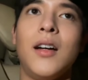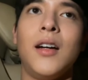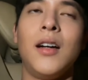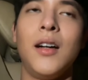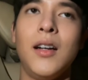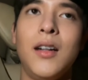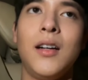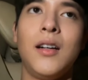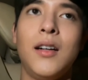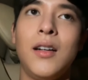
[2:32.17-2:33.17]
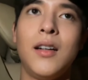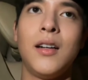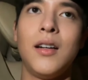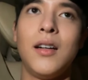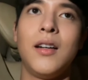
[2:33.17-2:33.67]

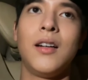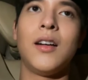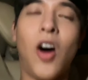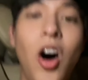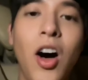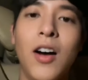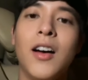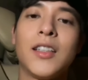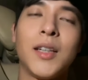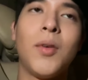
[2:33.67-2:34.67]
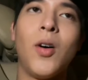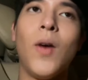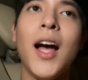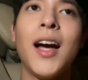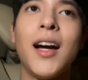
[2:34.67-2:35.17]
อ๋อจะบอ
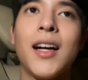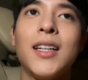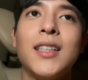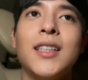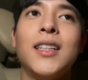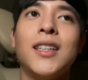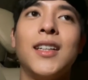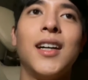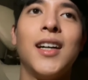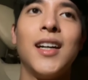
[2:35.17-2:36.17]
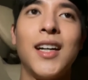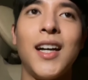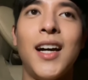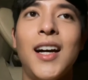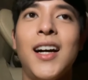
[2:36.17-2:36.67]
กว่าคือ
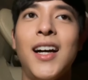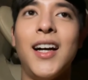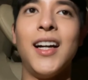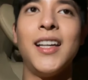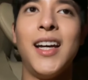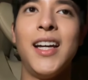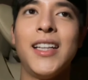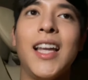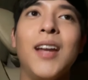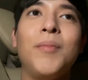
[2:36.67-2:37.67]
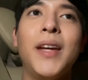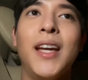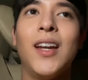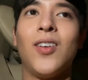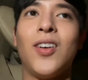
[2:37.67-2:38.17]
อในแต่ละ
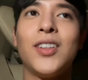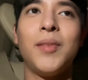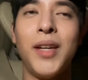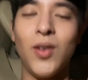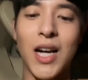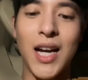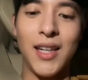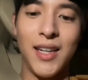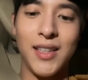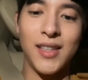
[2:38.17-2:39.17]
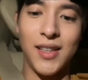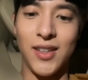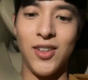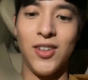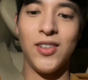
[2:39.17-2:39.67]
ปีเราก็จะมีโอกาสได้เจ
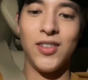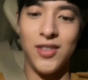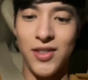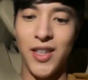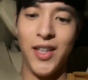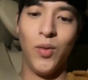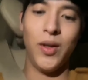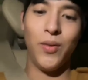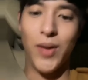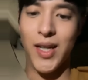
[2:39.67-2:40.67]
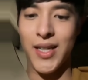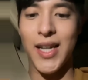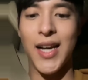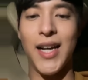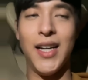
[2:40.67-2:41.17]
อกันเนาะในวันวาเล
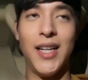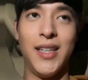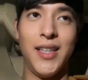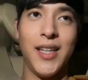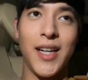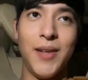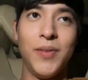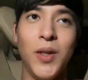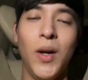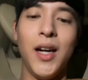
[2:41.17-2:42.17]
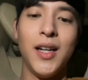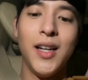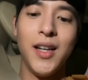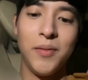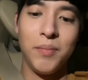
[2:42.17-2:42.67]
นไทน์อะไรเงี้ยครับ แต่ว่า
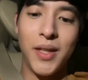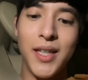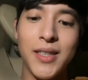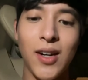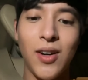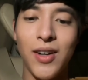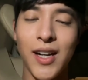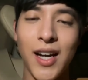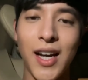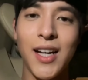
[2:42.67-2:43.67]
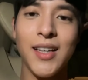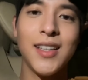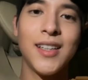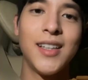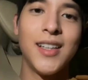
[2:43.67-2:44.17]
ปีนี้จะค่อนข้าง
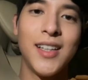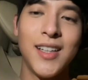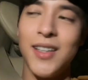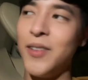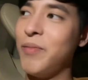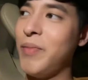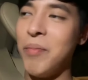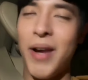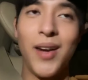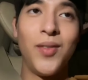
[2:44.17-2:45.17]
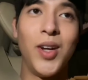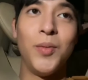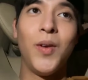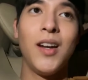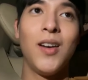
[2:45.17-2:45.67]
แม่งๆหน่อ
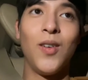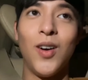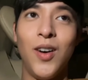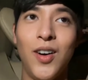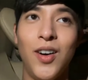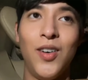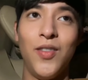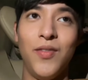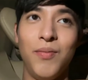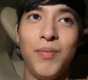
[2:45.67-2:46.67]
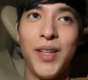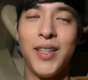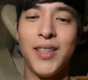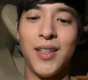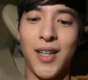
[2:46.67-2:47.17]
ยเพราะว่าเราก็ไม่
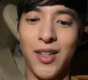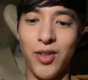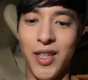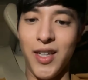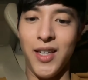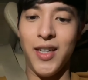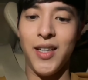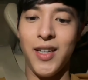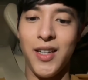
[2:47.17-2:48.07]
ได้เจอกันอยู่ดี